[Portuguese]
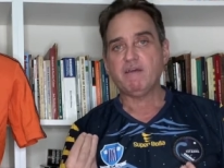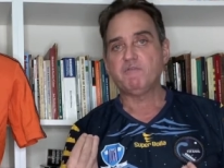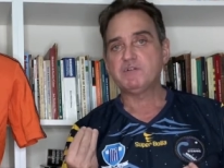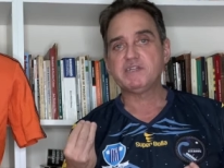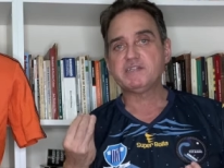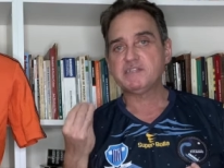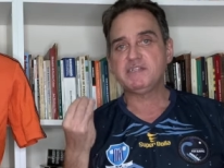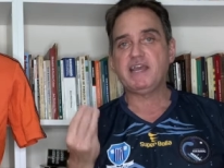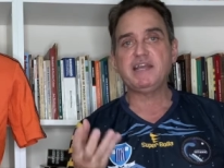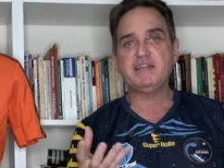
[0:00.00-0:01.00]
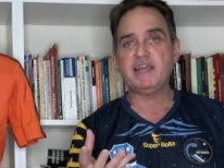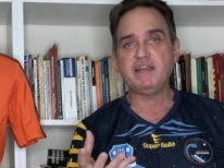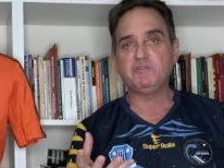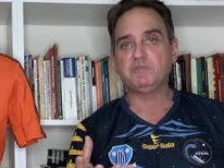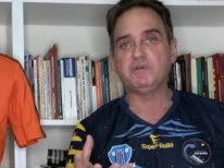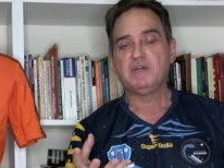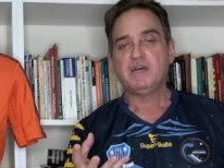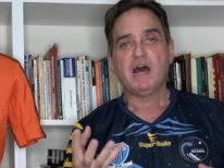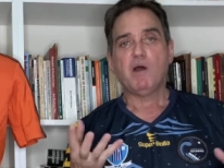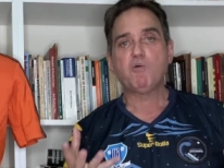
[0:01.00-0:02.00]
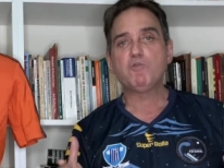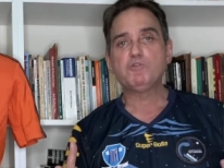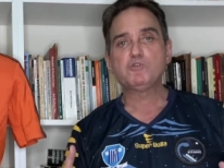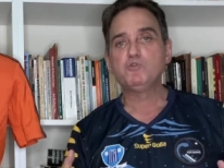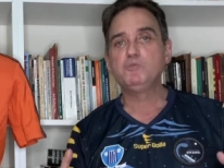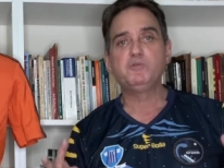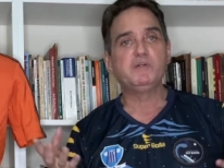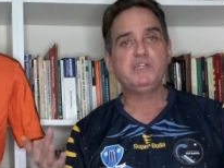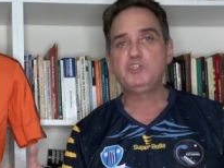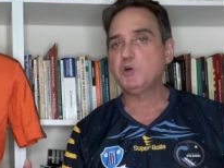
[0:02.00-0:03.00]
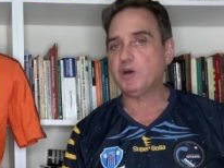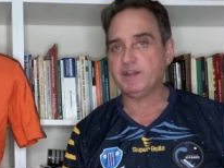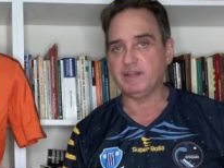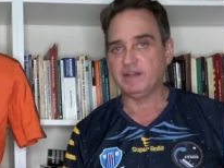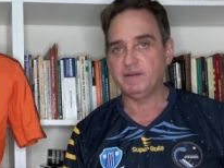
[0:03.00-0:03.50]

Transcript: você está se rendendo ao consumo idiota.